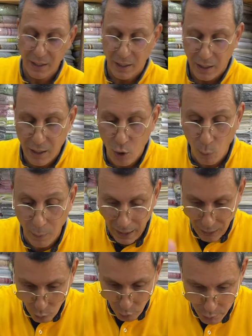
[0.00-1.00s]
اللي هما
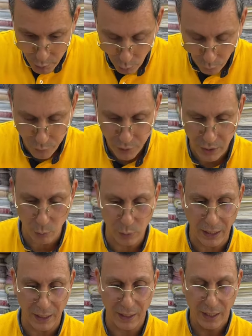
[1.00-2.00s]
عندهم الصوف
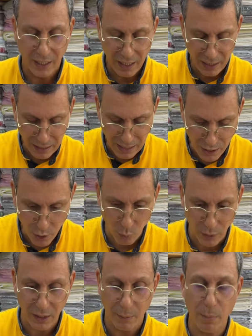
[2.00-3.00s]
السوداء آه،
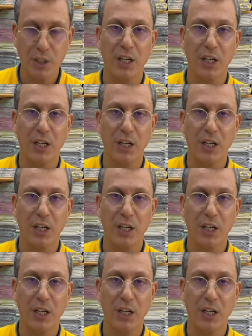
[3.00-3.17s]
اسود باش